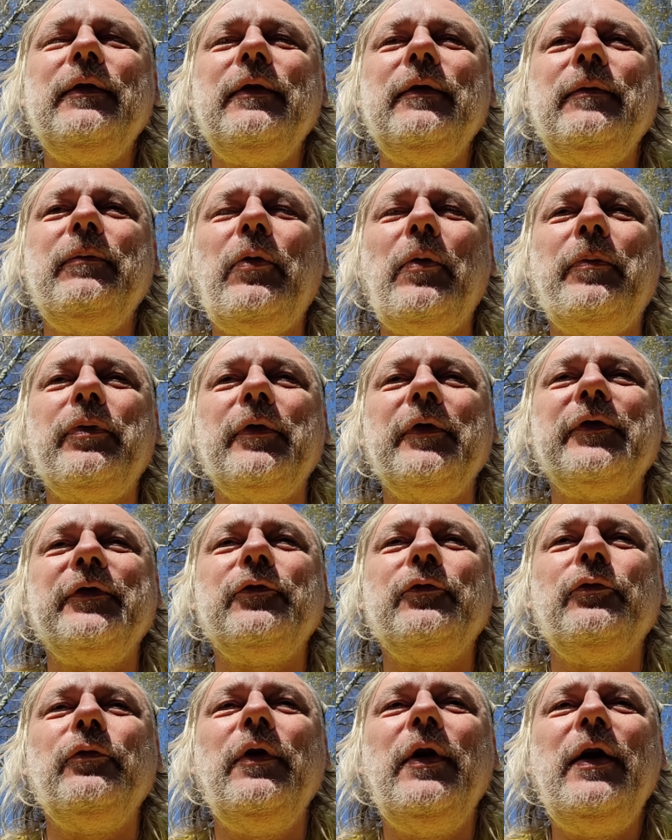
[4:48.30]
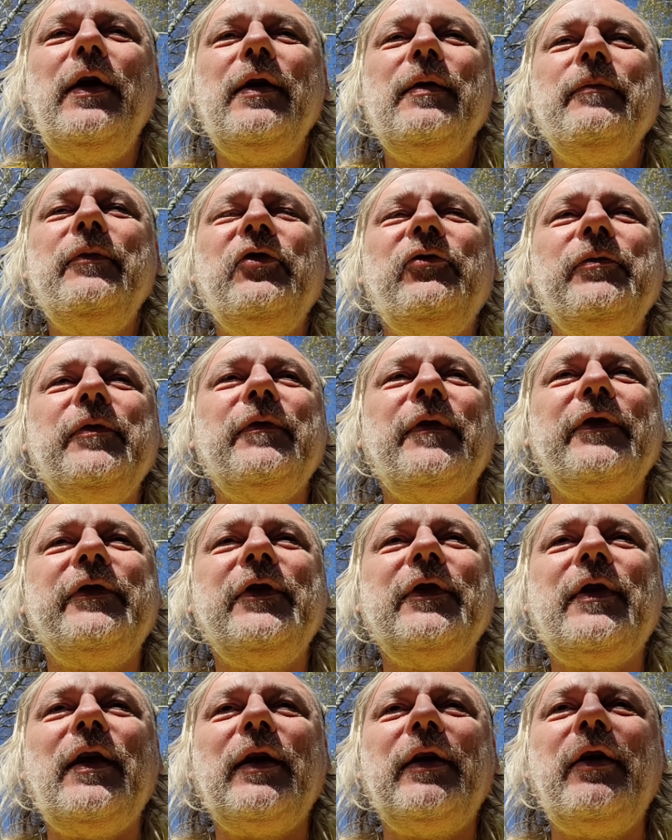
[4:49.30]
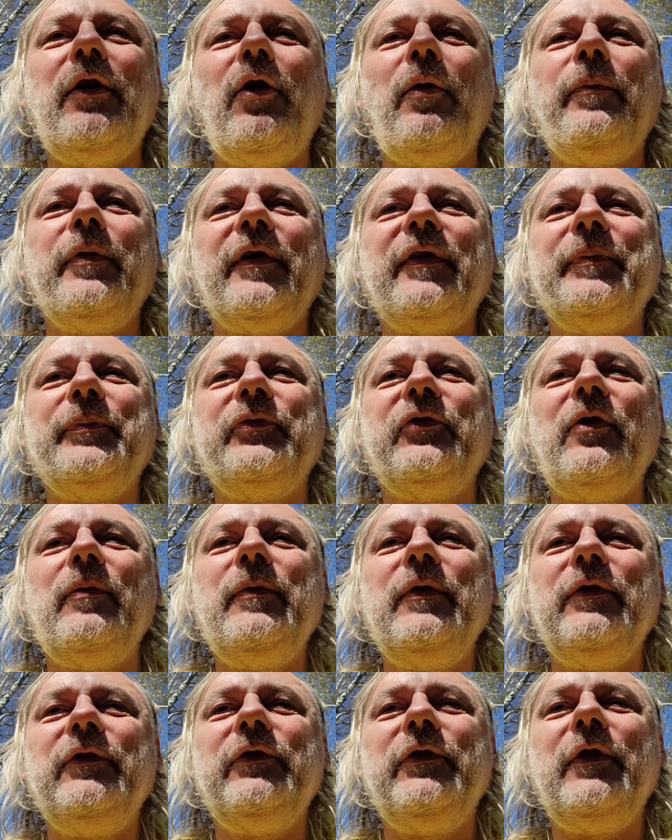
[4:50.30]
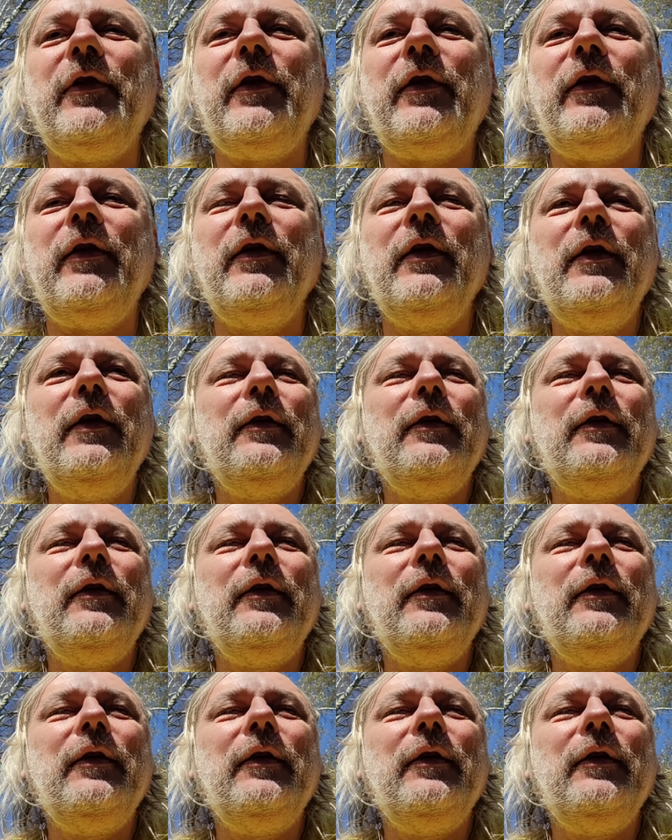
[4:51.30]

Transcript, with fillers: e, po prostu byśmy właśnie taki obraz przemycili,